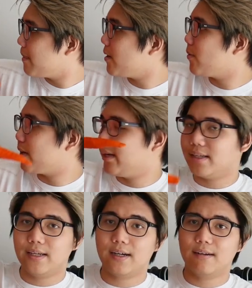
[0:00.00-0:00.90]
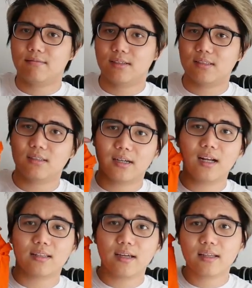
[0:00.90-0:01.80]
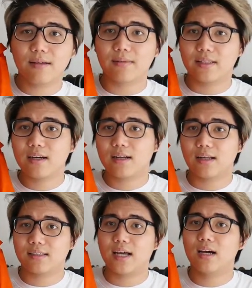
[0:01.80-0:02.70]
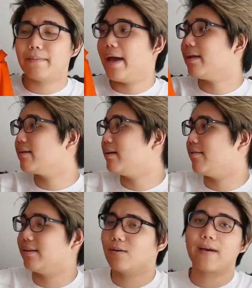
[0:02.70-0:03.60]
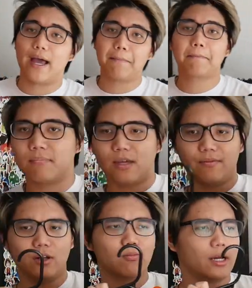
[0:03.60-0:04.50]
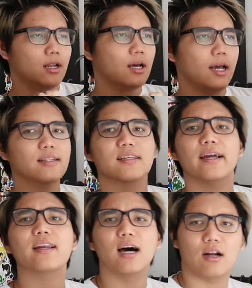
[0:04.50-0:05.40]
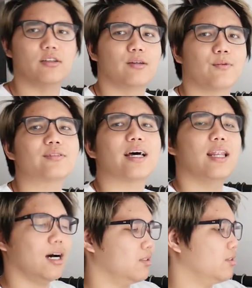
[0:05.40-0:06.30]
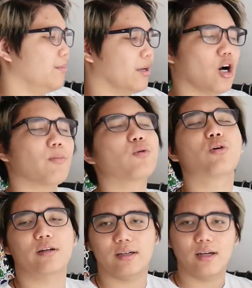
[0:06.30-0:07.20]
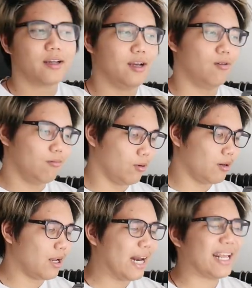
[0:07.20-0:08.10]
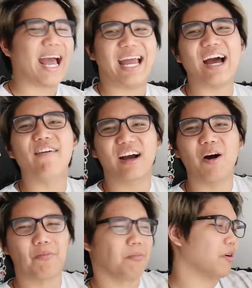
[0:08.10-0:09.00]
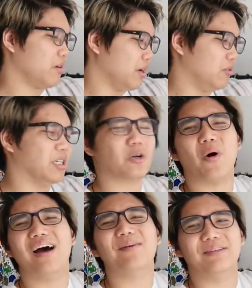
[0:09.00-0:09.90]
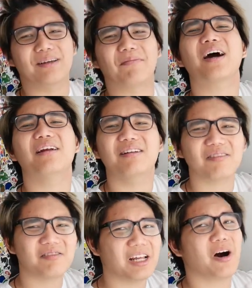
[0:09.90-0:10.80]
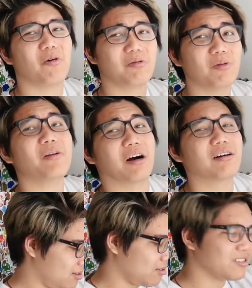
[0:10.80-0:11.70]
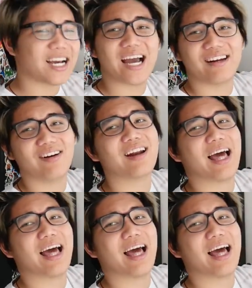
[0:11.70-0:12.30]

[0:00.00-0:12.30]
Chiếc quần này thì uh, thật sự khá là thích, nhưng mà tiếc là size hơi bé cho nên là phải thông cảm. Tại vì lúc đấy là hết size ích lờ rồi, chỉ mỗi size L thôi thì mình cóp luôn rồi. Kiểu một ăn cả ngã là không, kiểu chặt quá thì phải giảm cân, có gì đâu, đúng nhỉ? Anh trai nó là